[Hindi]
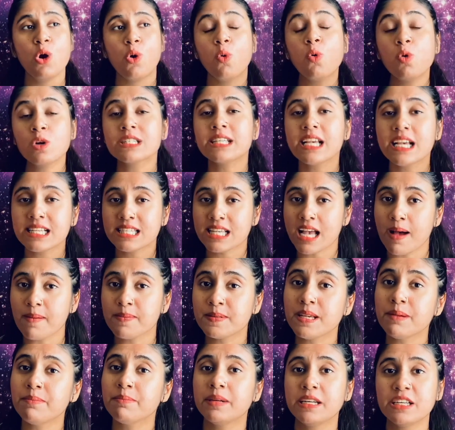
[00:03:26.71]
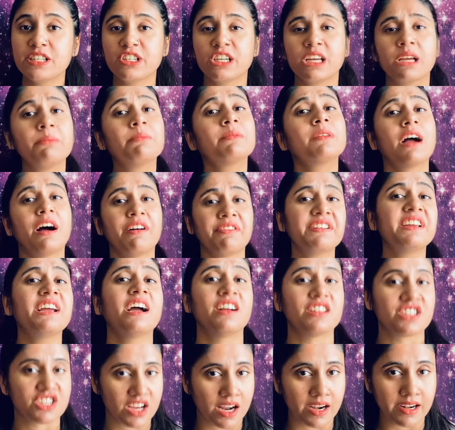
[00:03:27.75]
उस हिसाब से बीजीएम काफ़ी
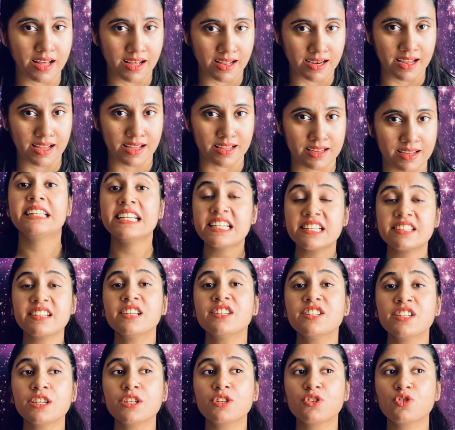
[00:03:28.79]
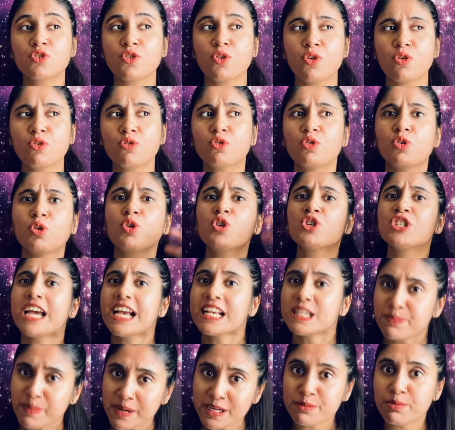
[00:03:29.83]
अच्छा डाला है तीसरी चीज़ जो कुछ
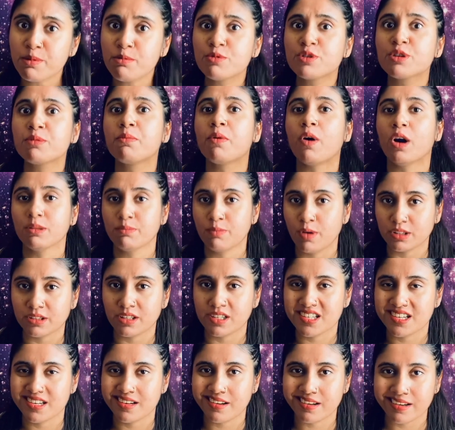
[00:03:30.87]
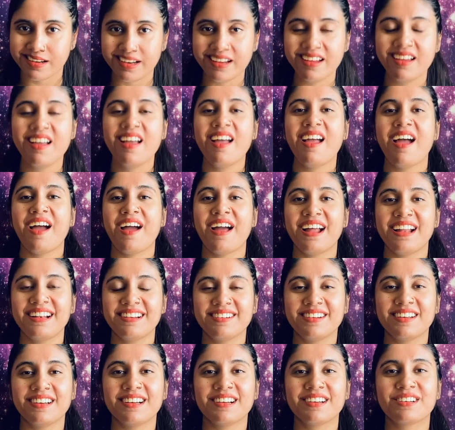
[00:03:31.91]
एस्पेक्ट्स में मुझे बहुत बहुत अच्छी लगी
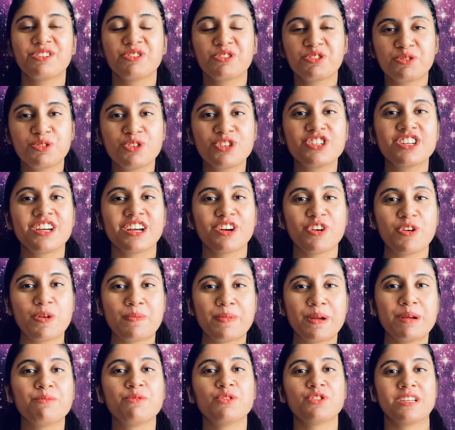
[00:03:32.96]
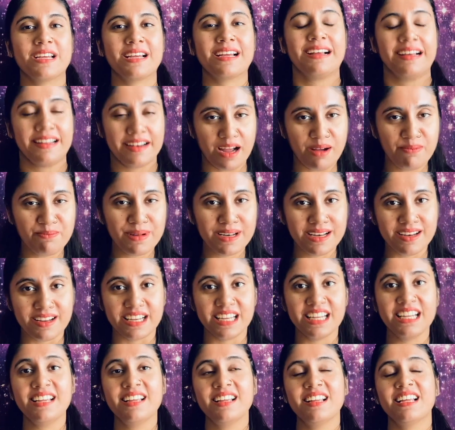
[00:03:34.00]
एंड uh, कुछ कुछ जगहों पे मुझे ख़राब भी
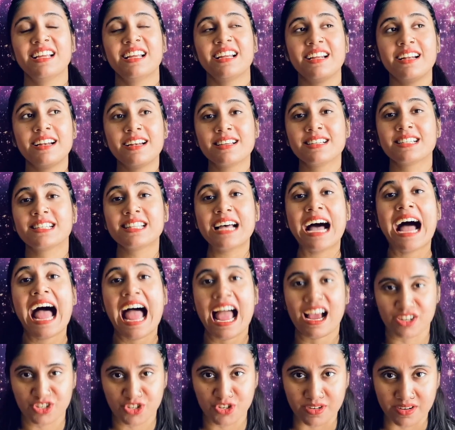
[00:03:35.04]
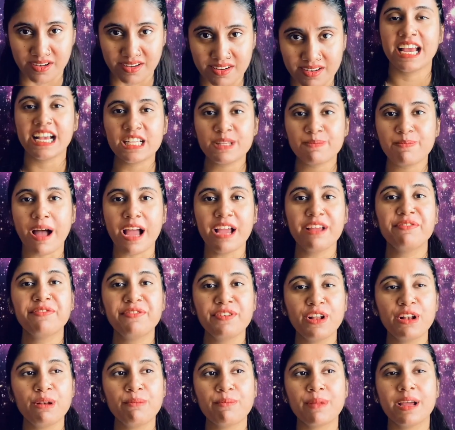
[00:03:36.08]
लगी इट इज़ द एक्शन एक स्पाई
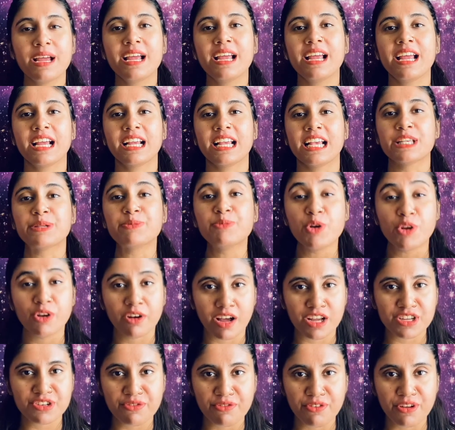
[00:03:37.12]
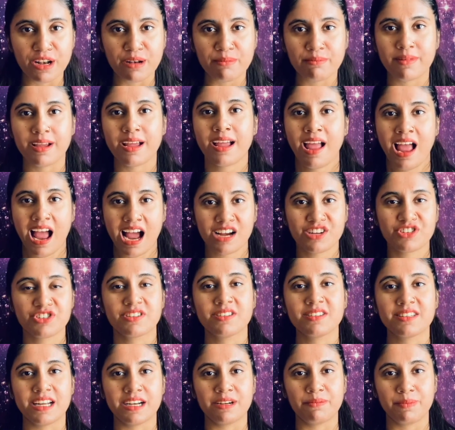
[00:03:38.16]
फिल्म में एक एस्पियोनाज फिल्म में
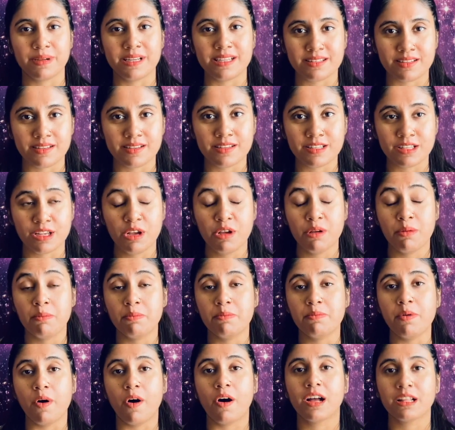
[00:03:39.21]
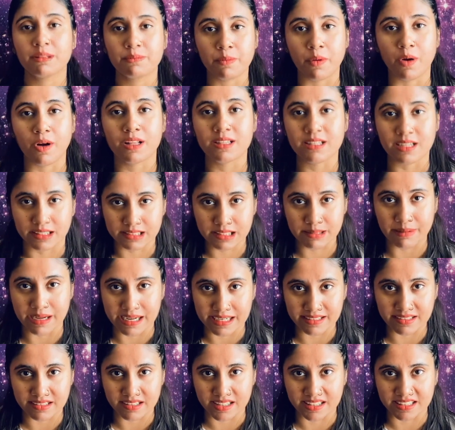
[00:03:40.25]
एक्शन सेट पीसेस बहुत बहुत ज़्यादा
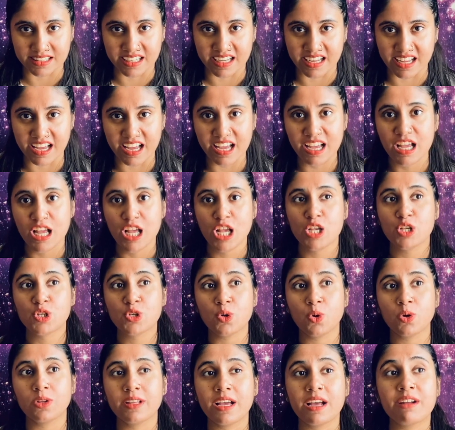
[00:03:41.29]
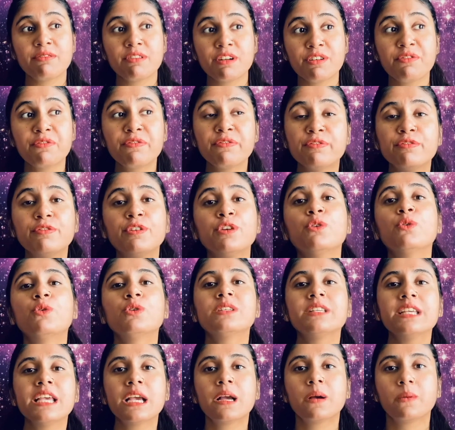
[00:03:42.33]
मायने रखते हैं सो देर वर फ्यू
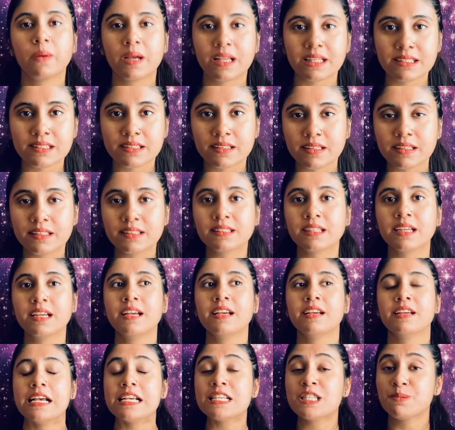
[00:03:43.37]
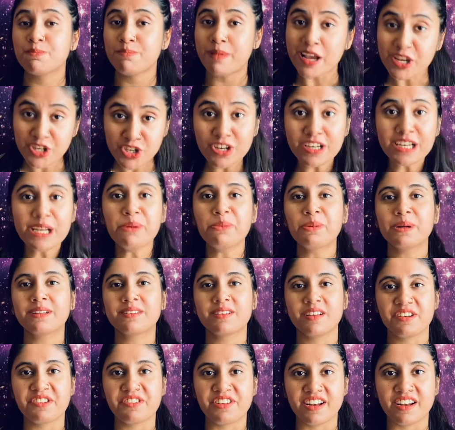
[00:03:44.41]
सीक्वेंसेस स्पेशली विद
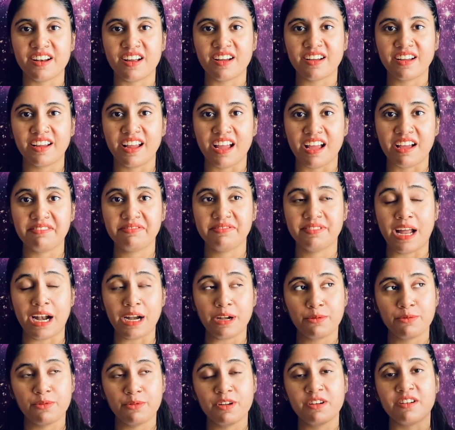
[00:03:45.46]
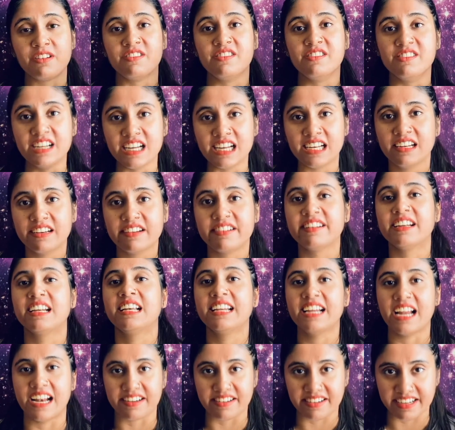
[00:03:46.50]
कटरीना कैफ दैट वर रियली
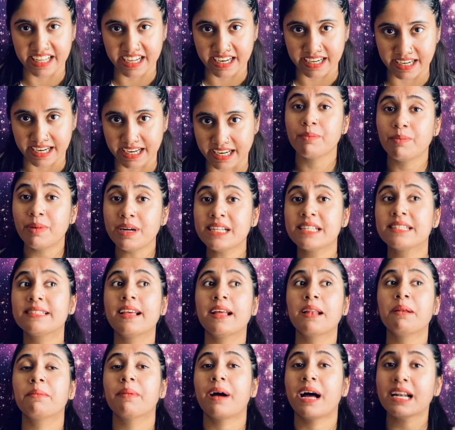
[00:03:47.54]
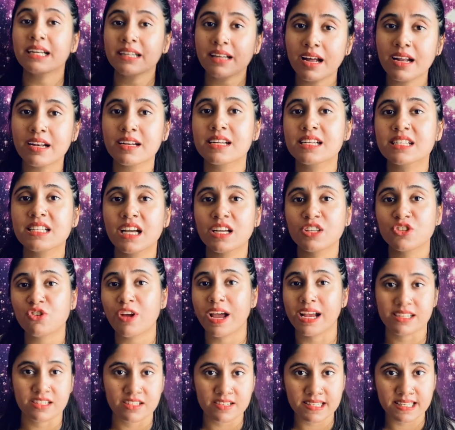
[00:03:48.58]
रियली एंटरटेनिंग बट सलमान खान के साथ जो
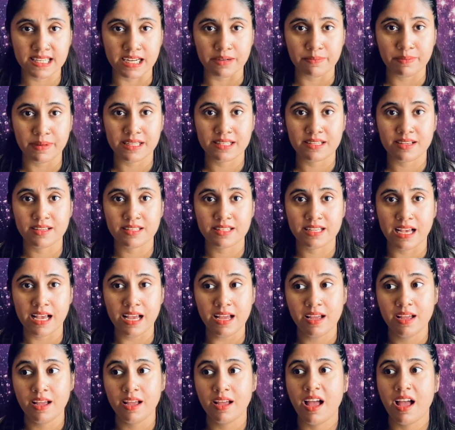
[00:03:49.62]
एक्शन सेट पीसेस है